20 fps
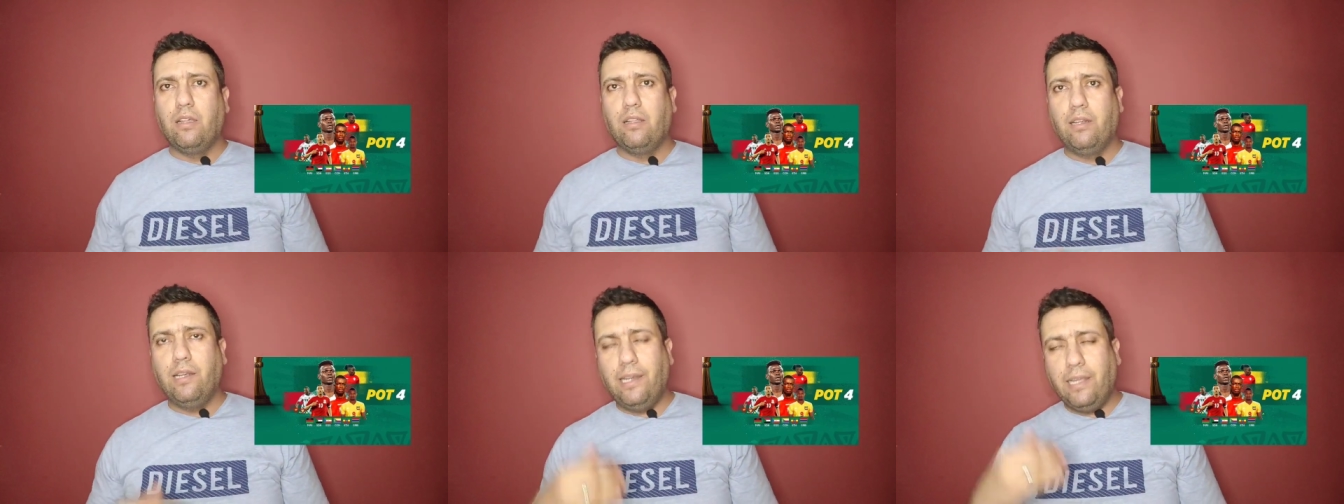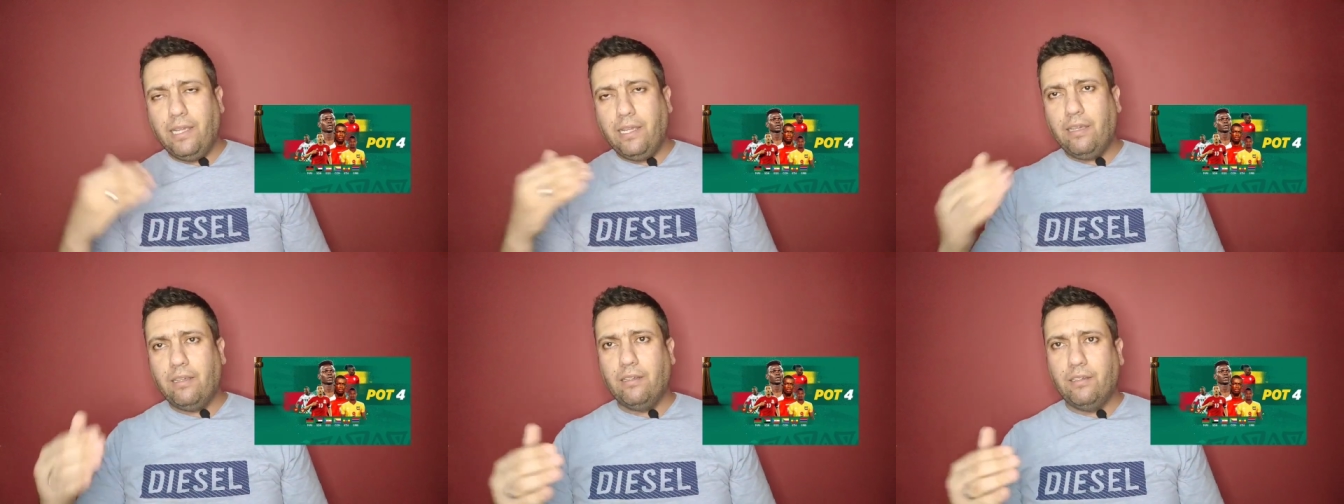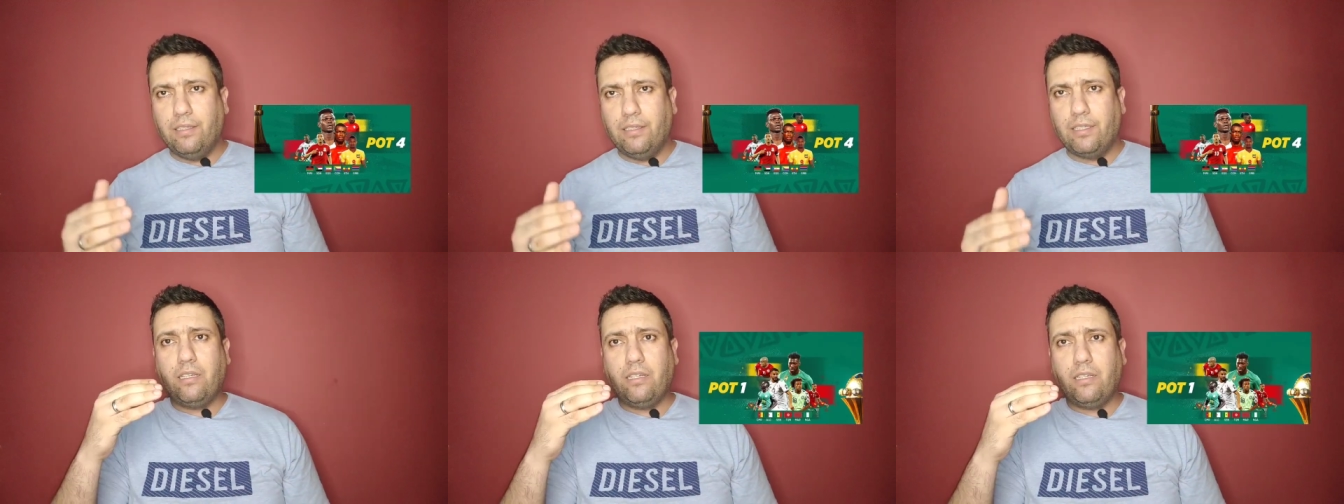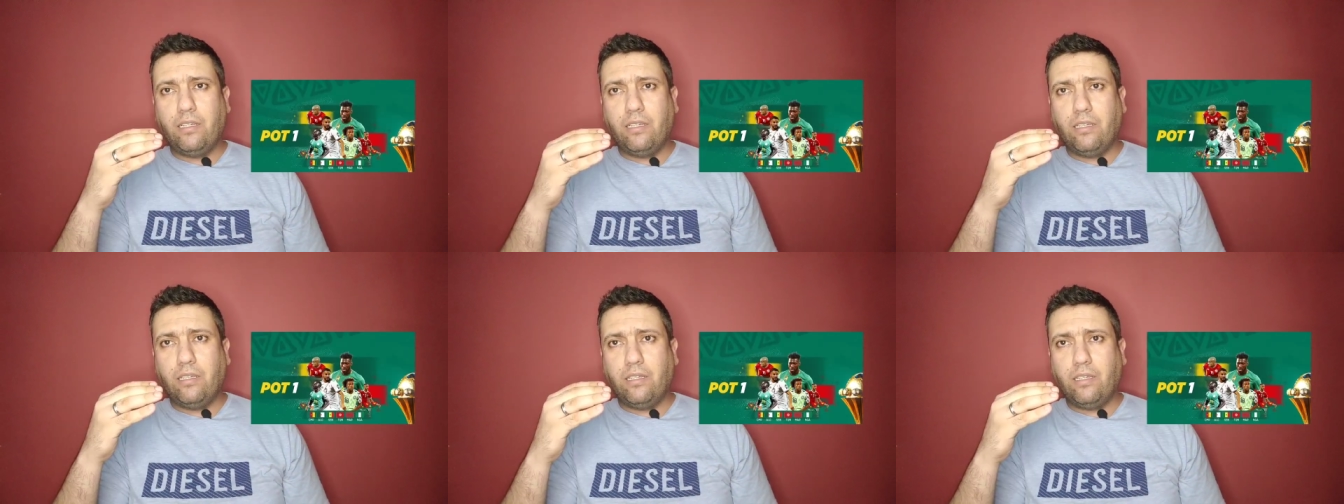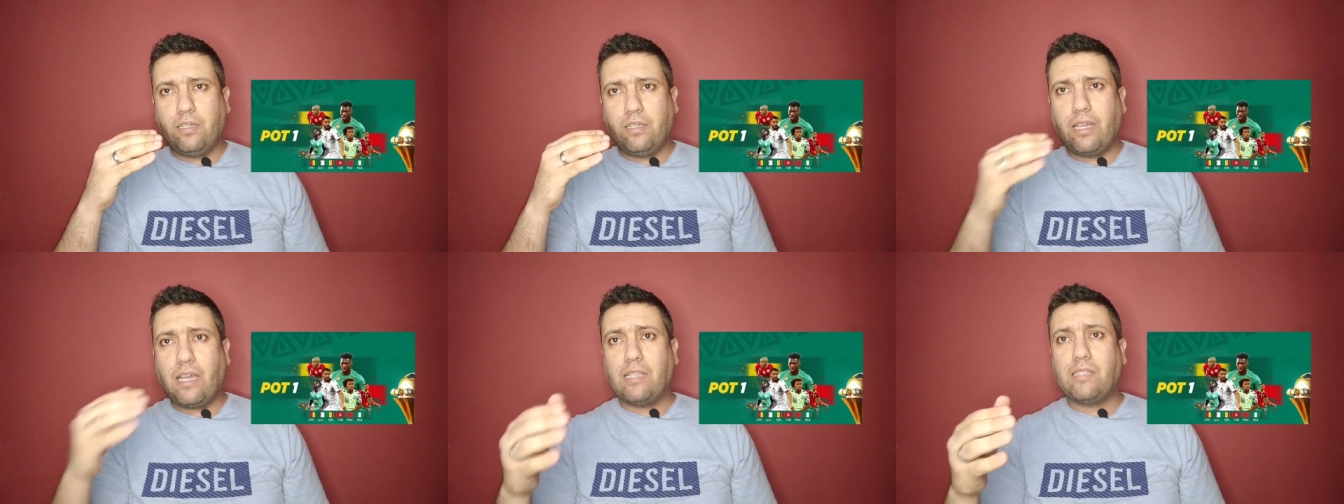
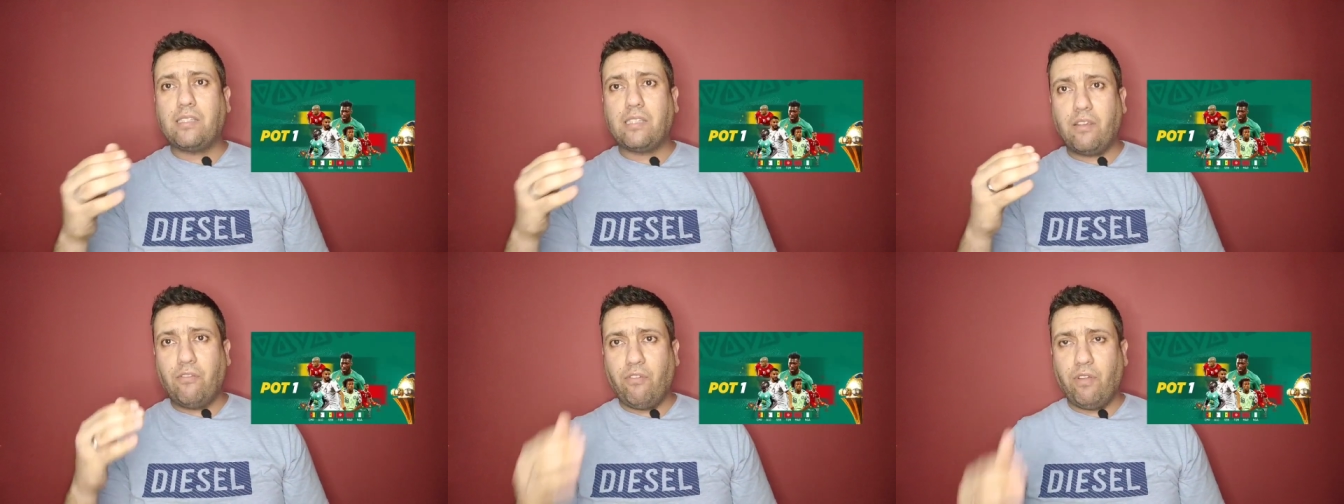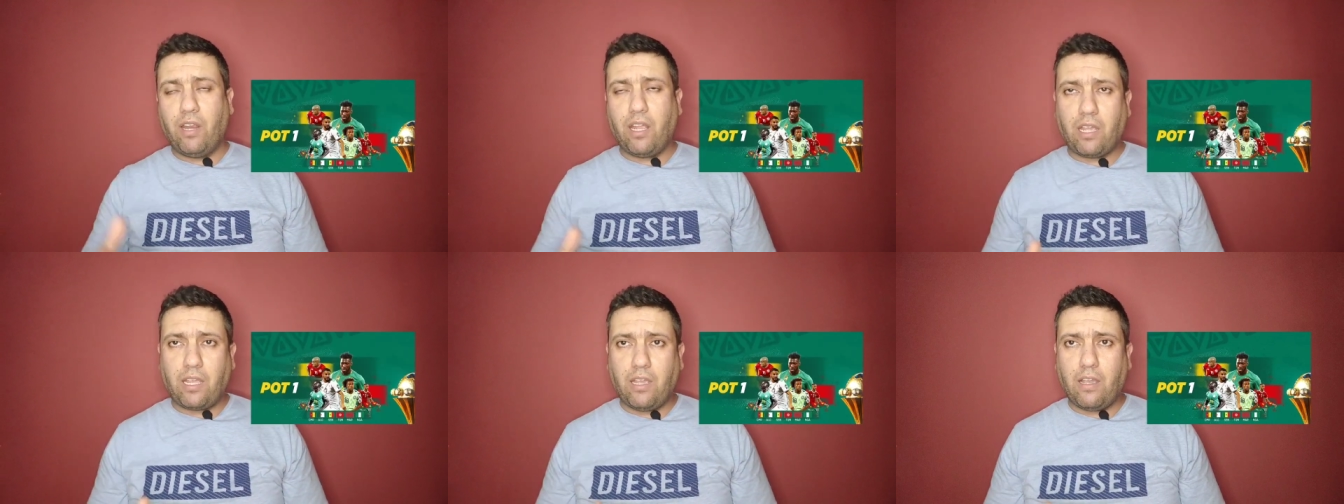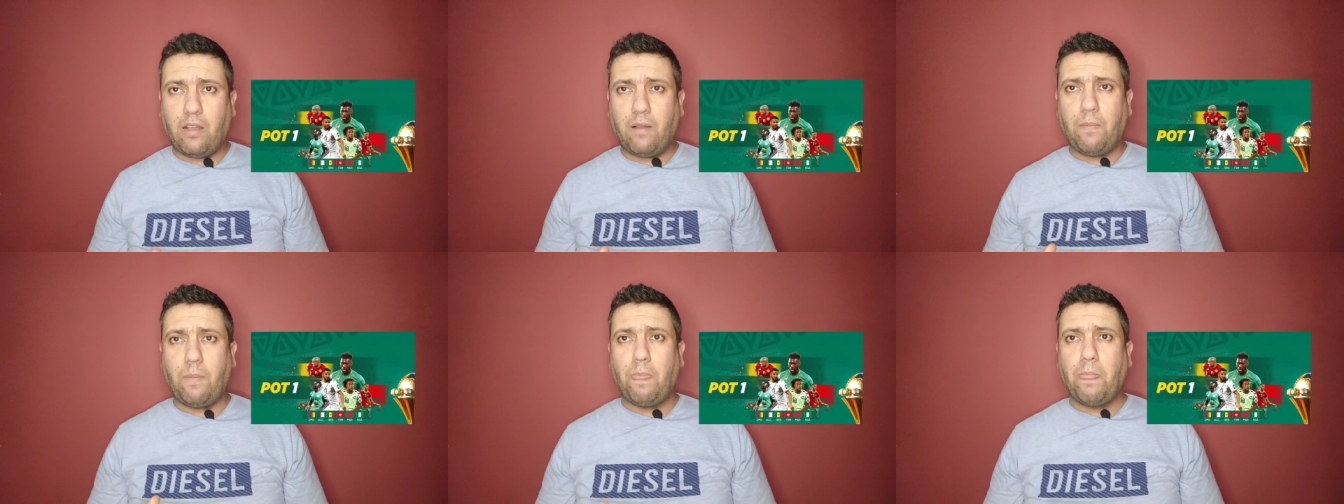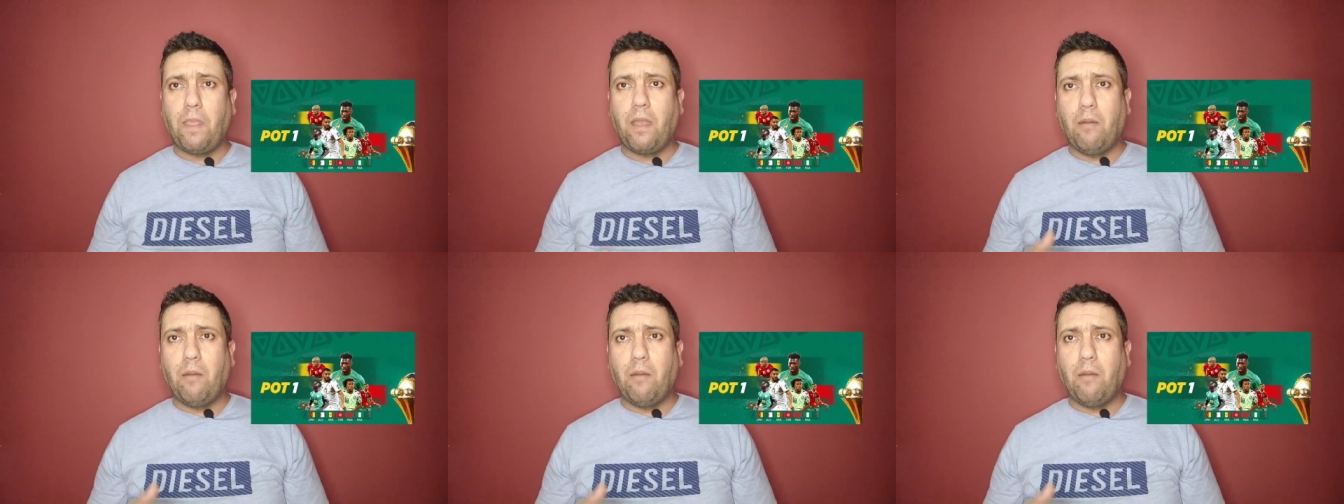لكاس آه، افريقيا